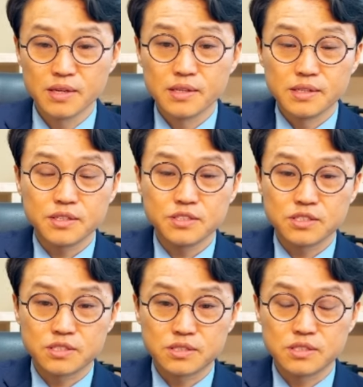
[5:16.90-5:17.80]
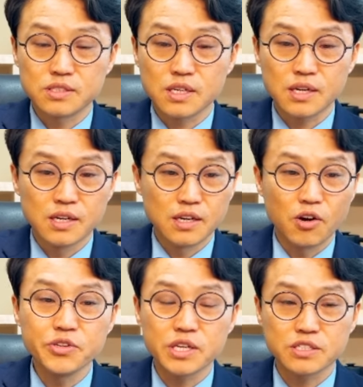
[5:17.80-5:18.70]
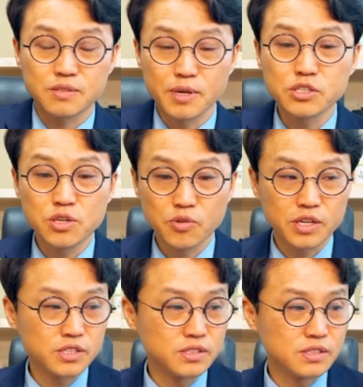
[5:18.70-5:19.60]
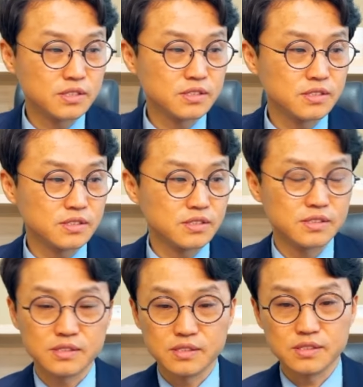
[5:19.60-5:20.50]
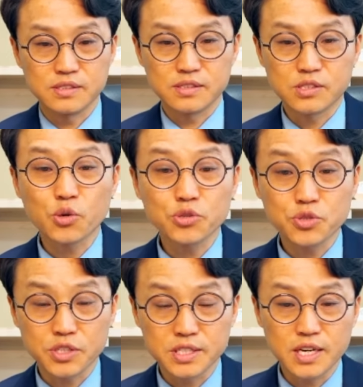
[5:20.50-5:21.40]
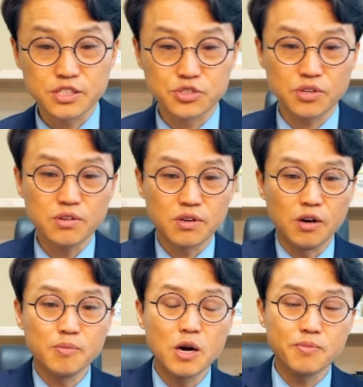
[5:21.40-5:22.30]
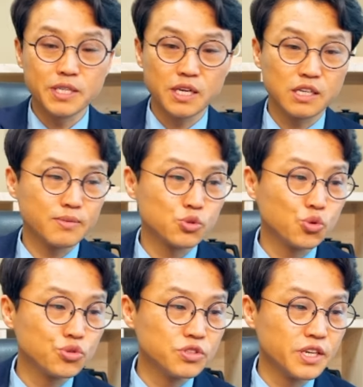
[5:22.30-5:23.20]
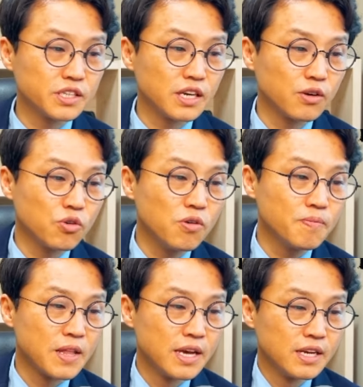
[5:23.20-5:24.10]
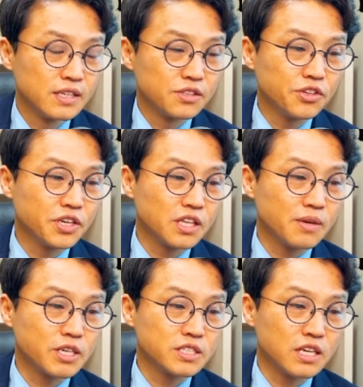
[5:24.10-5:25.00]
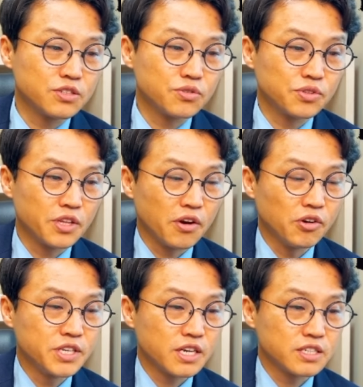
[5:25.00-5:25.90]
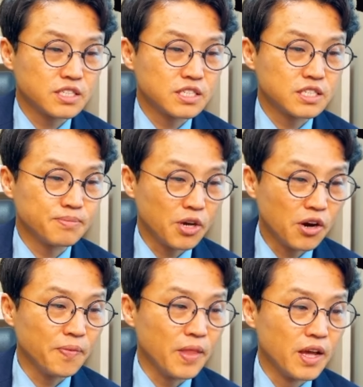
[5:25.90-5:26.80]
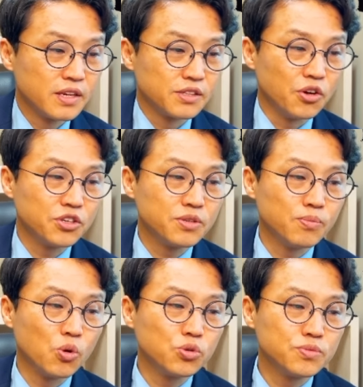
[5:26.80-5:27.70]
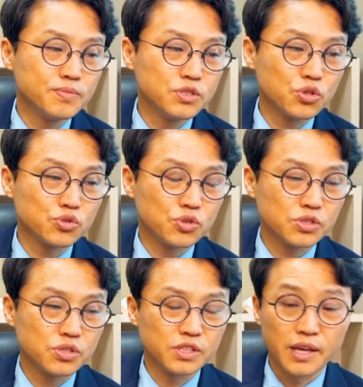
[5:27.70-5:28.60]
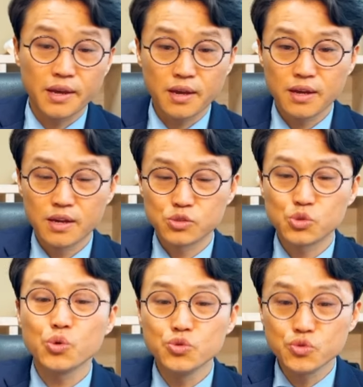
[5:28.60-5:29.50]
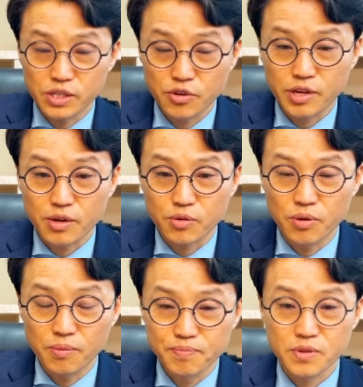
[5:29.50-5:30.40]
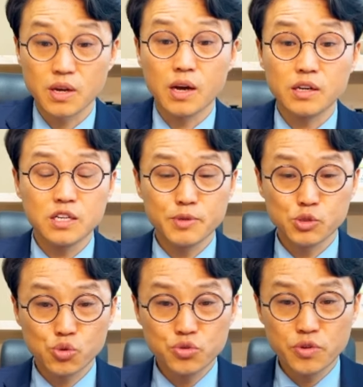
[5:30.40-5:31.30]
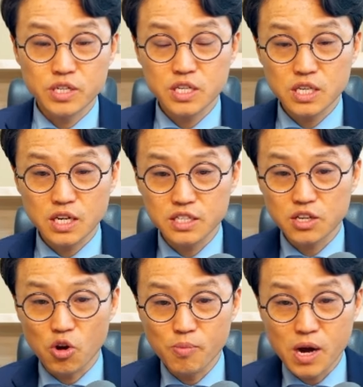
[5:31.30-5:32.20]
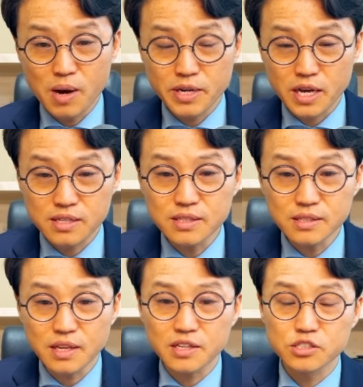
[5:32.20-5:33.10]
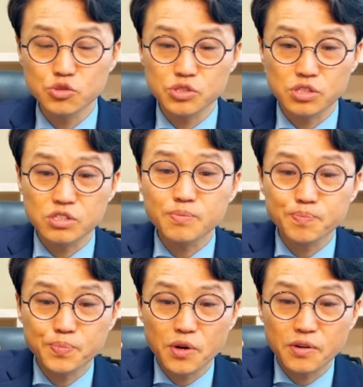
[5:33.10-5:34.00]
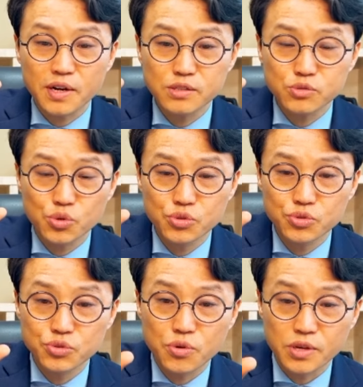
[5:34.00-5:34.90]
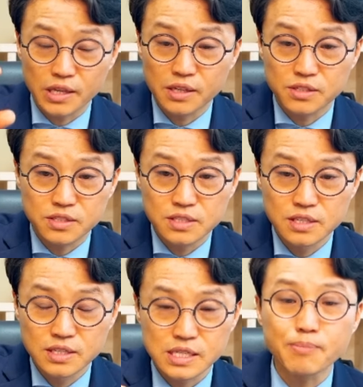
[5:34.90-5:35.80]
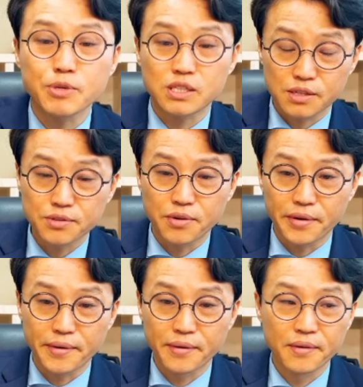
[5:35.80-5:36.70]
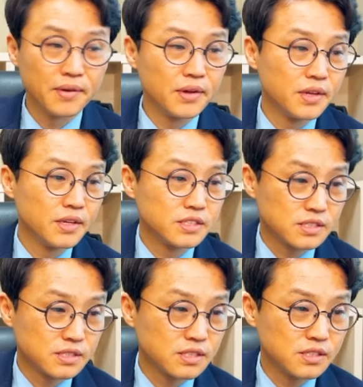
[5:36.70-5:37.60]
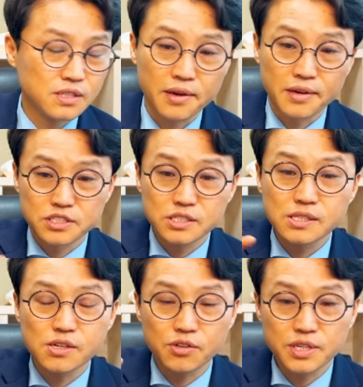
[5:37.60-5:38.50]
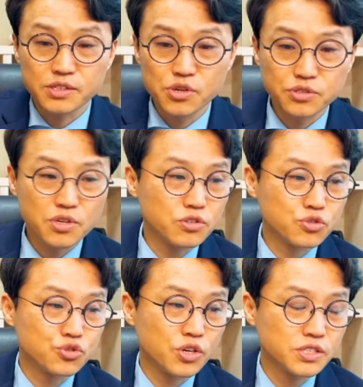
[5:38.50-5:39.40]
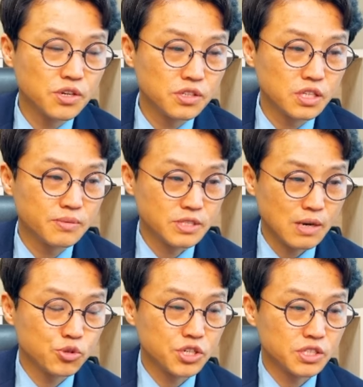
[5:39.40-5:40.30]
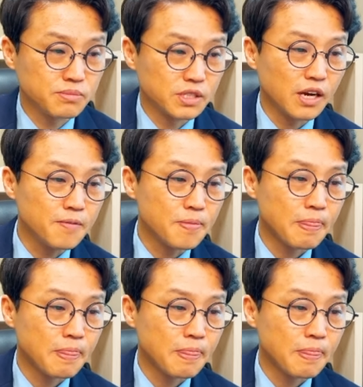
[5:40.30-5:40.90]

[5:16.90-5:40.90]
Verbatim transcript: 이건 이제 진짜 언약식을 맺으려고 하는 그 서론적인 이야기죠. 어마어마한 하나님의 소유를 얘기하고, 너희가 내 말을 잘 듣고 내 언약을 지키면 너희는 모든 민족 중에서 내 소유가 되겠고, 하나님의 소유의 크기가 이렇게 어마어마하게 큰데 그 중에서 특별한 소유로 걔네들을 삼겠다는 거예요. 이게 신해상 언약의 성격을 규정하는 거기 때문에 잘 보셔야 됩니다.